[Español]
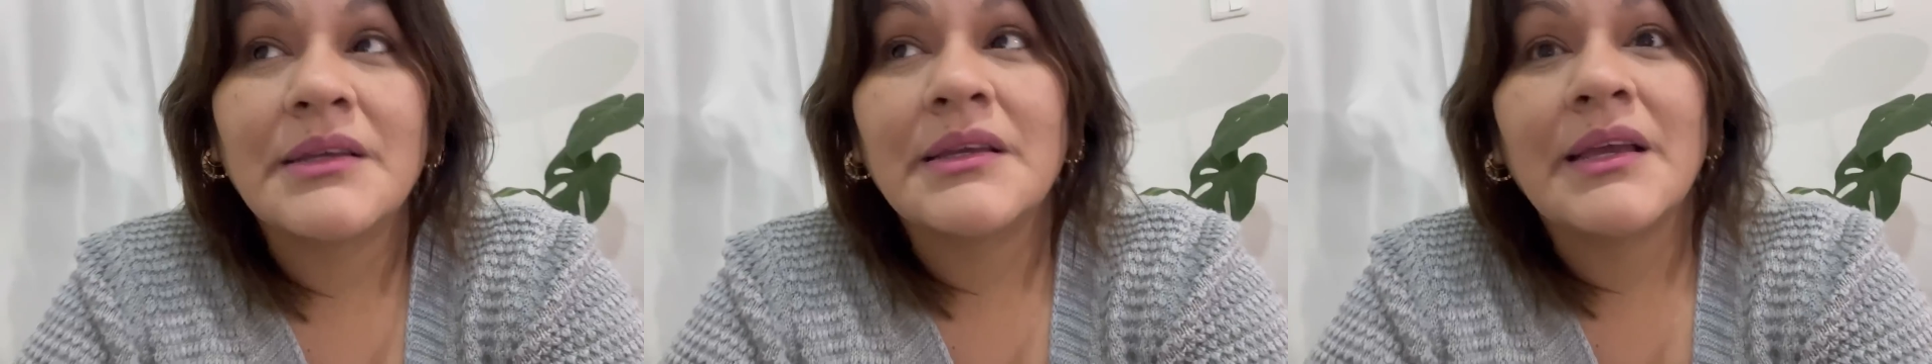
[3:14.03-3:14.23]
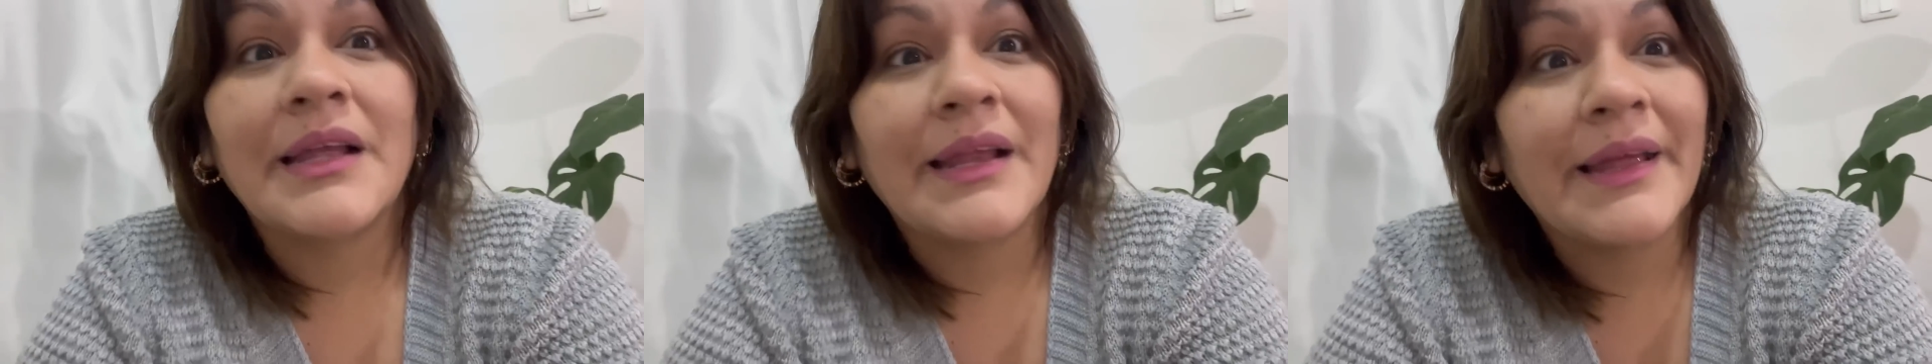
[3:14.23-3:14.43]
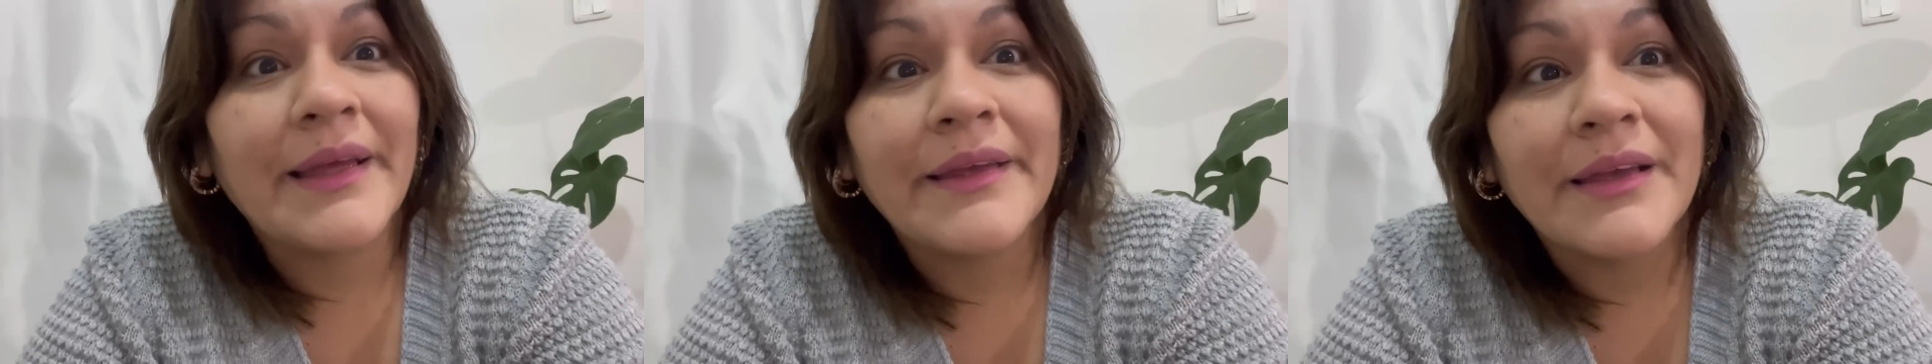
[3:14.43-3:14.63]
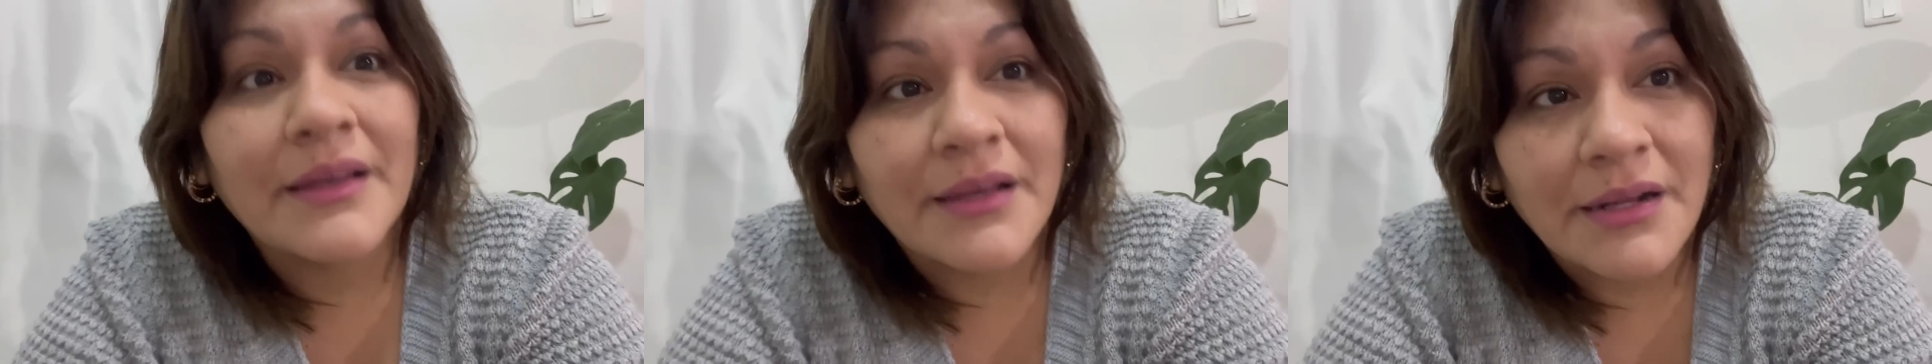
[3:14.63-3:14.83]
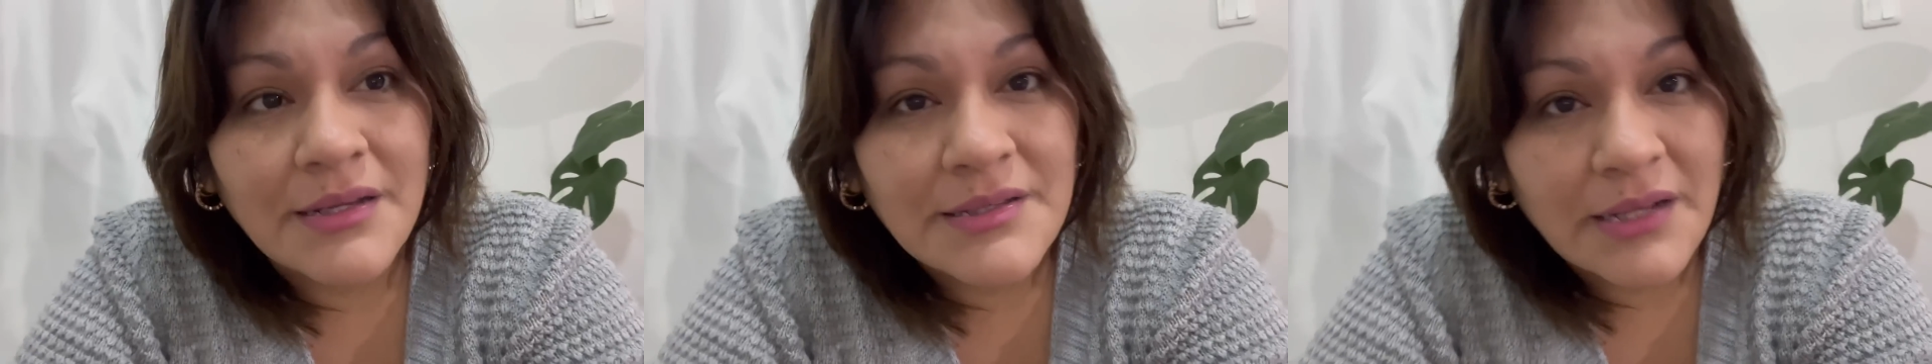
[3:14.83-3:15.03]
que ella
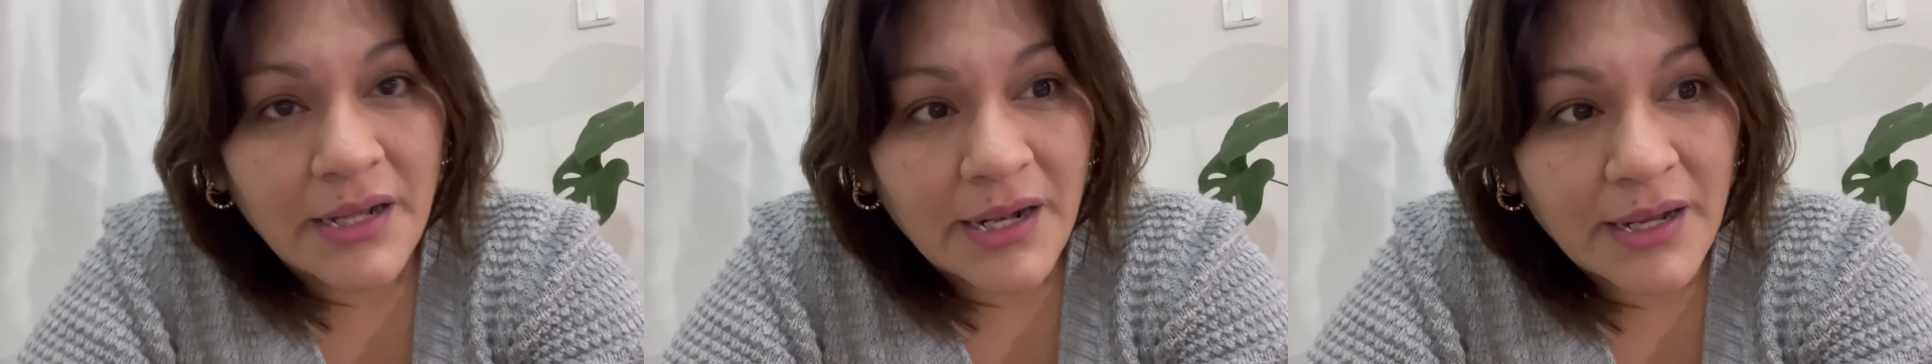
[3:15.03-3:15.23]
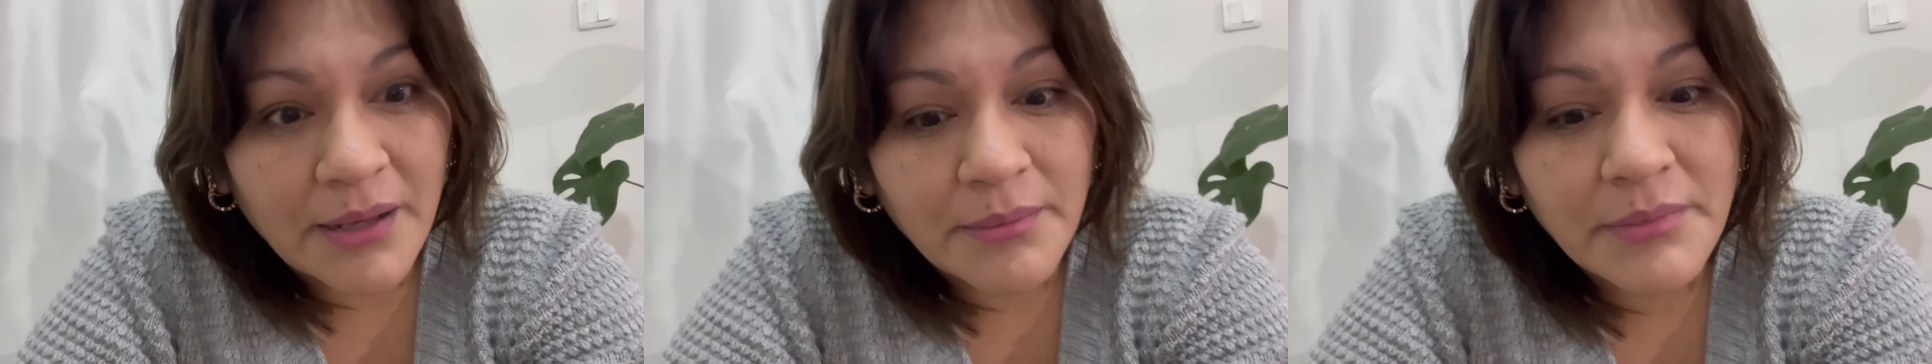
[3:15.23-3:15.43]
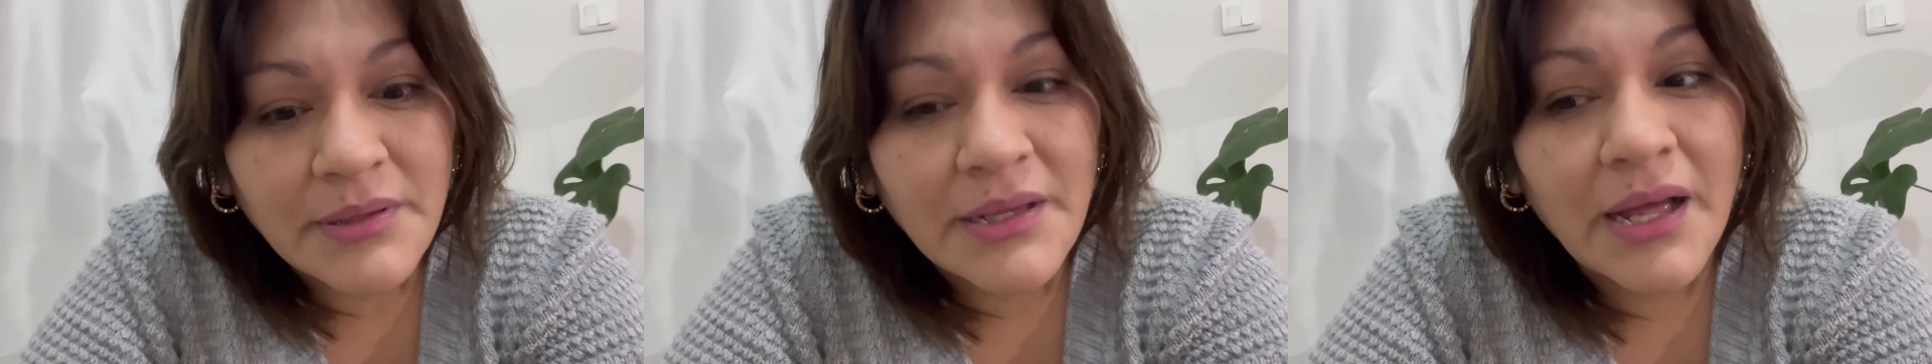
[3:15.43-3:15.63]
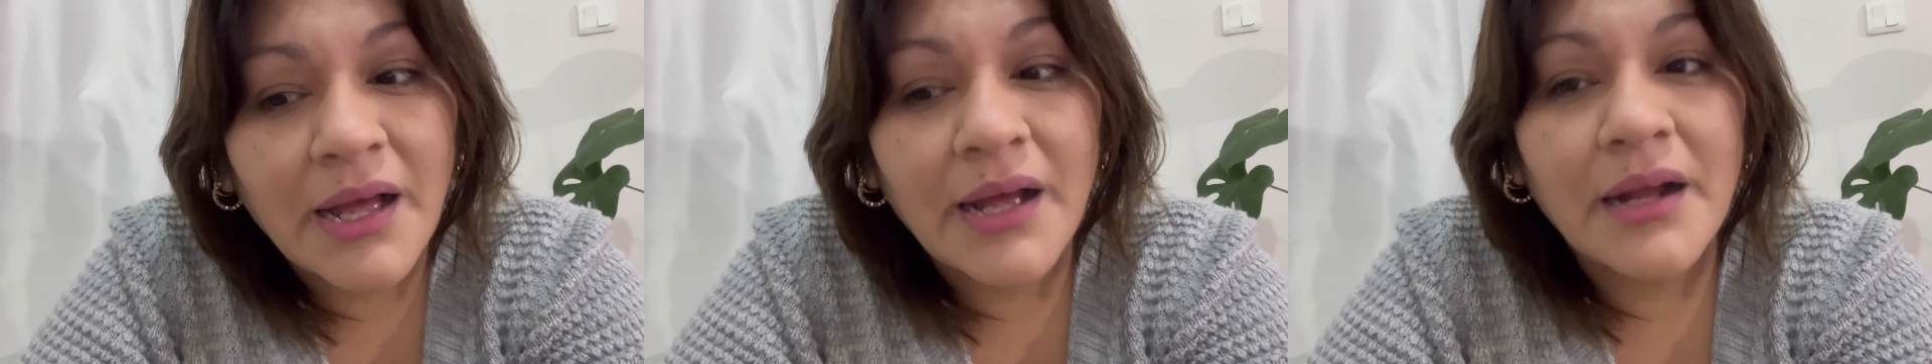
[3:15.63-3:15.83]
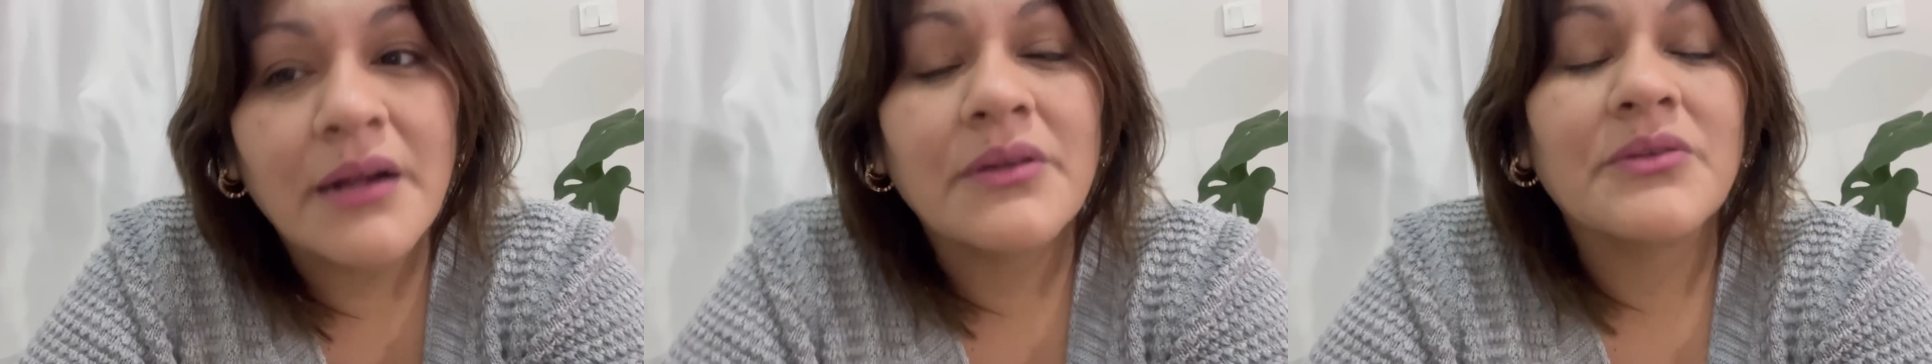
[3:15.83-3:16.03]
quiere salir a caminar,